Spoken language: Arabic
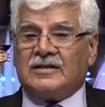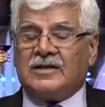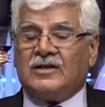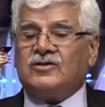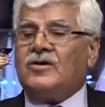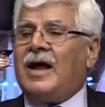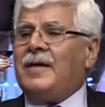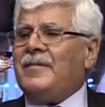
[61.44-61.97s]

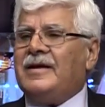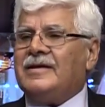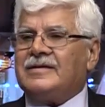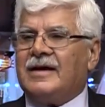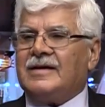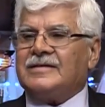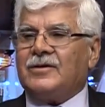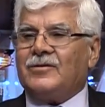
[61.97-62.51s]
شنو عمليه
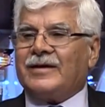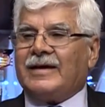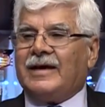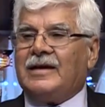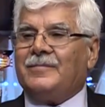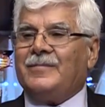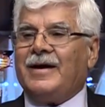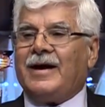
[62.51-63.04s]
سياسيه؟
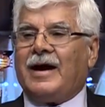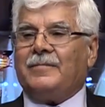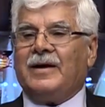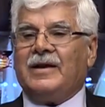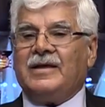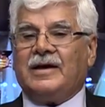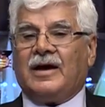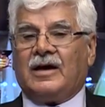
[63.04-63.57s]
وكانما هي
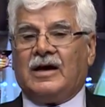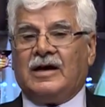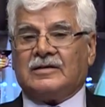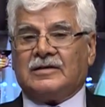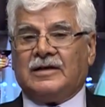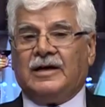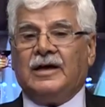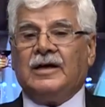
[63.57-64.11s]
عمليه
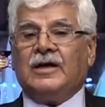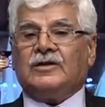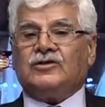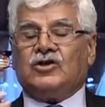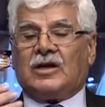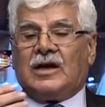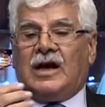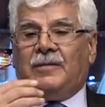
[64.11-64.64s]
خاصه
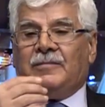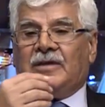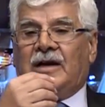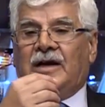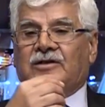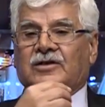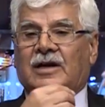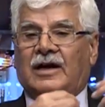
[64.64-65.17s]
جراحه مثل هاي
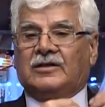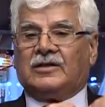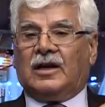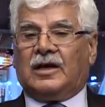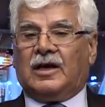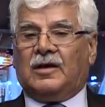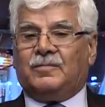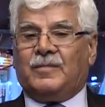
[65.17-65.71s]
جراحه
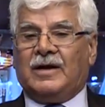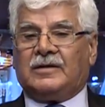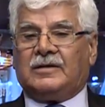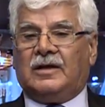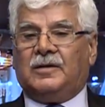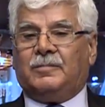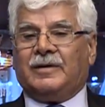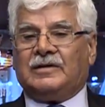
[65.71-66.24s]
القلب مالتي
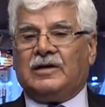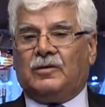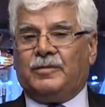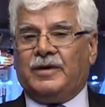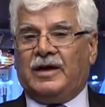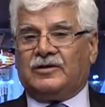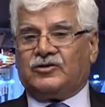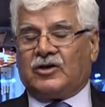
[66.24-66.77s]
اللي بدلوا
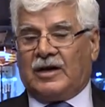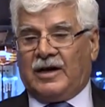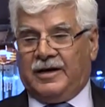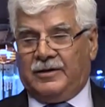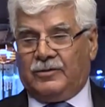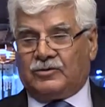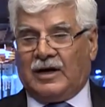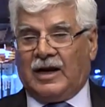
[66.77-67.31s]
بها
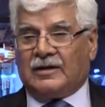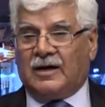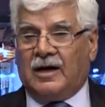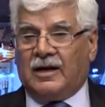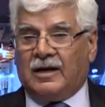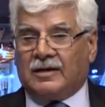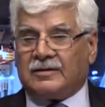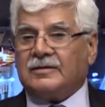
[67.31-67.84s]
الشرايين وطلعت
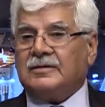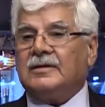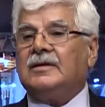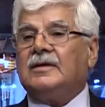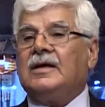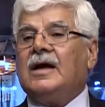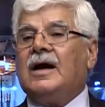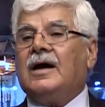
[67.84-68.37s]
غلط
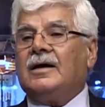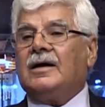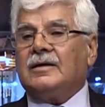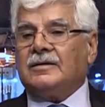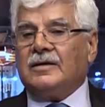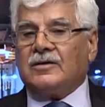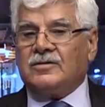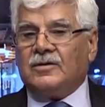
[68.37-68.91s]

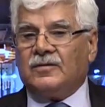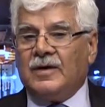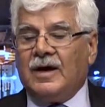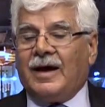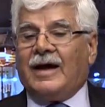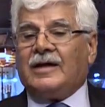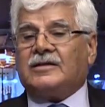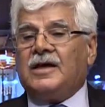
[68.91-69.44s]
دا شوف
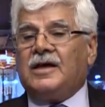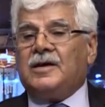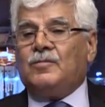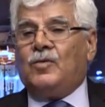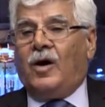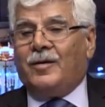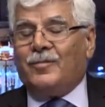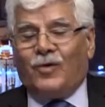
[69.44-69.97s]
حتى هي مو
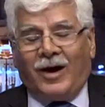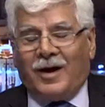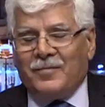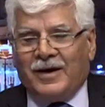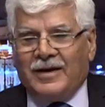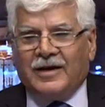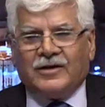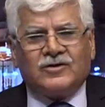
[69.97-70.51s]
مو
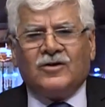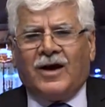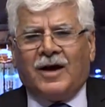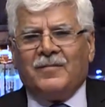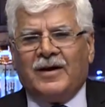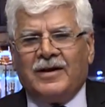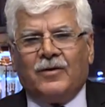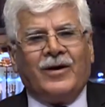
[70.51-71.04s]
عمليه شنو
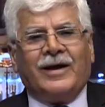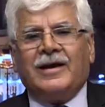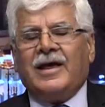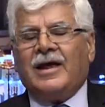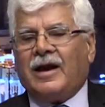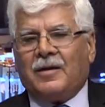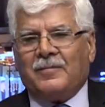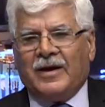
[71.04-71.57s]
عمليه؟ وين هي
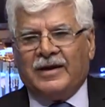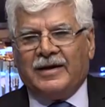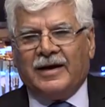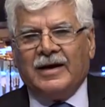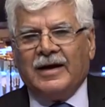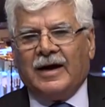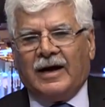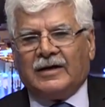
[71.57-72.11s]
العمليه؟
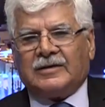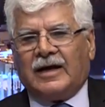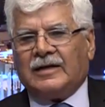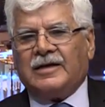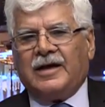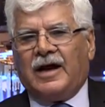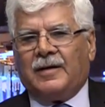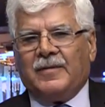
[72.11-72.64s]
حتى
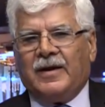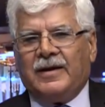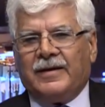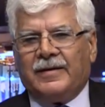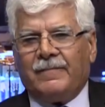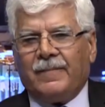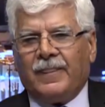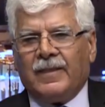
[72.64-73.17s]
حتى هي
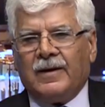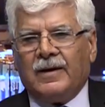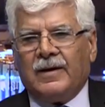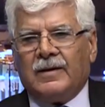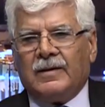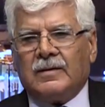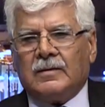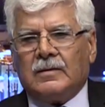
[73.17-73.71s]
عمليه
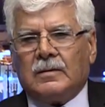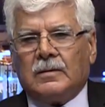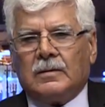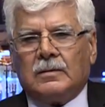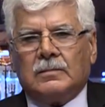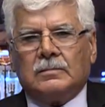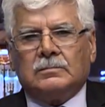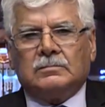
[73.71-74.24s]

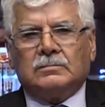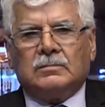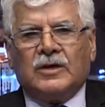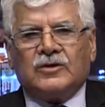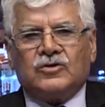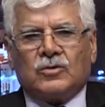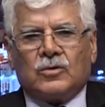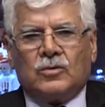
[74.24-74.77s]

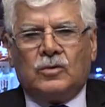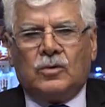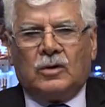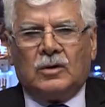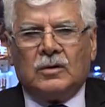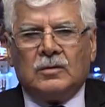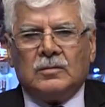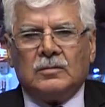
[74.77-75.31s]
مشروع
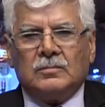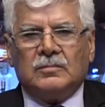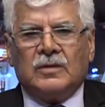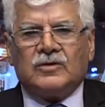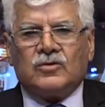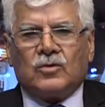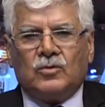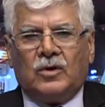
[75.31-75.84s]

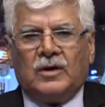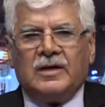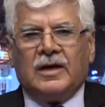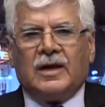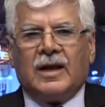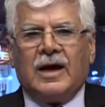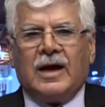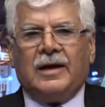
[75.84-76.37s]
مشروع
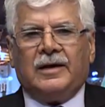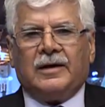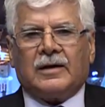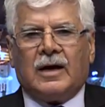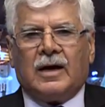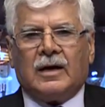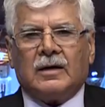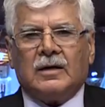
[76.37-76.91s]
لالغاء
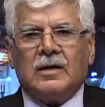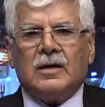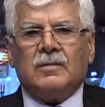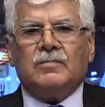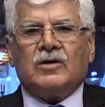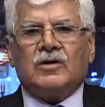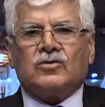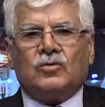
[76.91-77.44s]
العراق
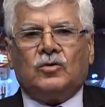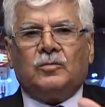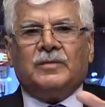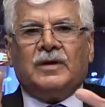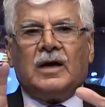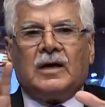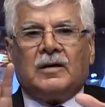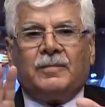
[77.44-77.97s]
مشروع من
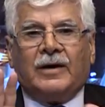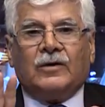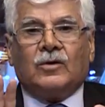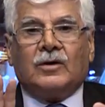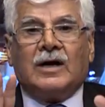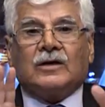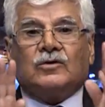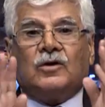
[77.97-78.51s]
اربع
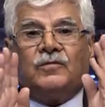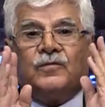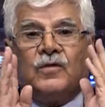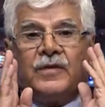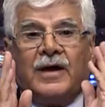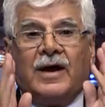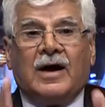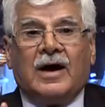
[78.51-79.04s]
نقاط
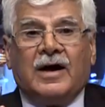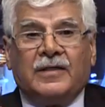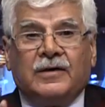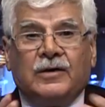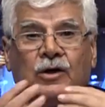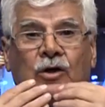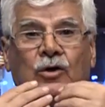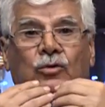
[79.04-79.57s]
احفظها هذه
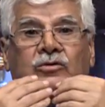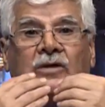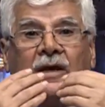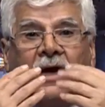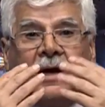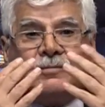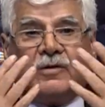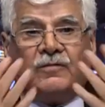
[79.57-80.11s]

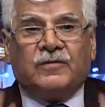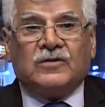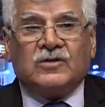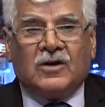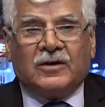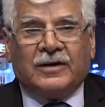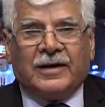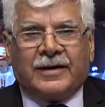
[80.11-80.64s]
وطلعها
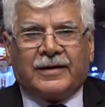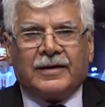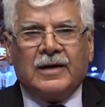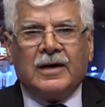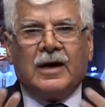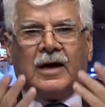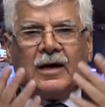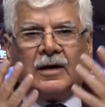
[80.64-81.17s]
بتلفزيونك
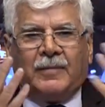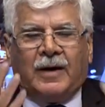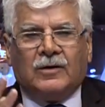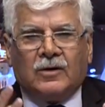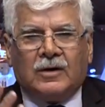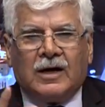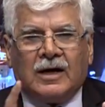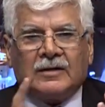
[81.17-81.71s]
اربع
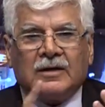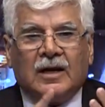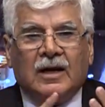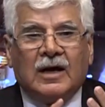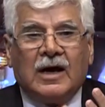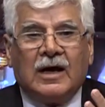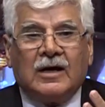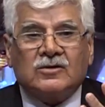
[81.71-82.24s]
نقاط
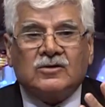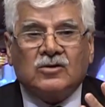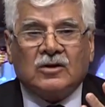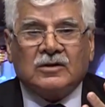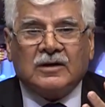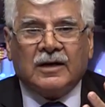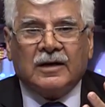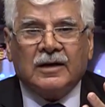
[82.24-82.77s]
الغاء
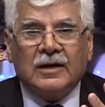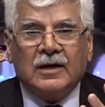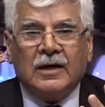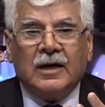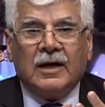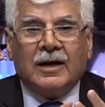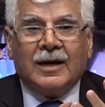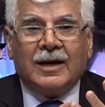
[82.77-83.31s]
السلطه
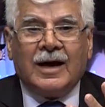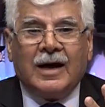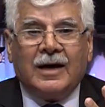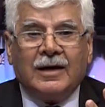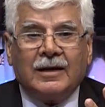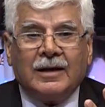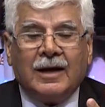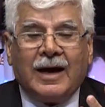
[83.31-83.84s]

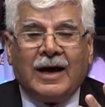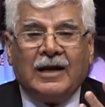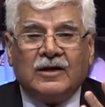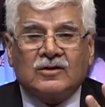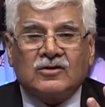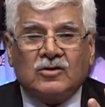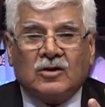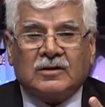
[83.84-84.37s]
الغاء حل
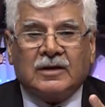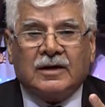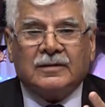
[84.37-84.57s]
السلطه